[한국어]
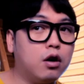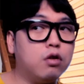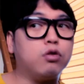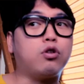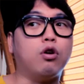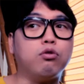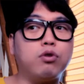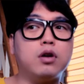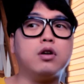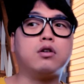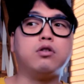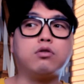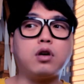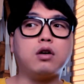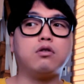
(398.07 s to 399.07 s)
그래서 결국에는
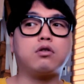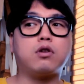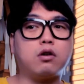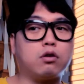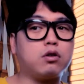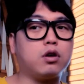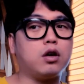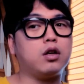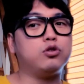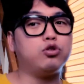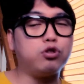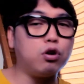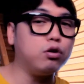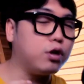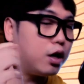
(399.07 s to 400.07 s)
그렇게 그렇게 그렇게 이렇게
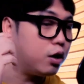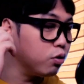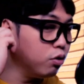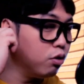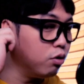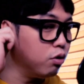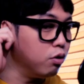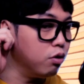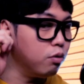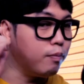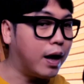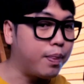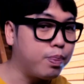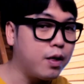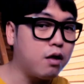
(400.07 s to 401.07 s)
추려내고
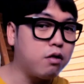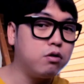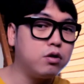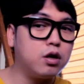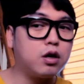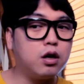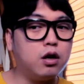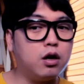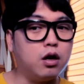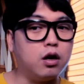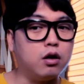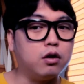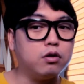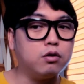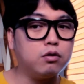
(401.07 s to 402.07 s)

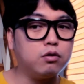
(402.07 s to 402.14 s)
만났으니까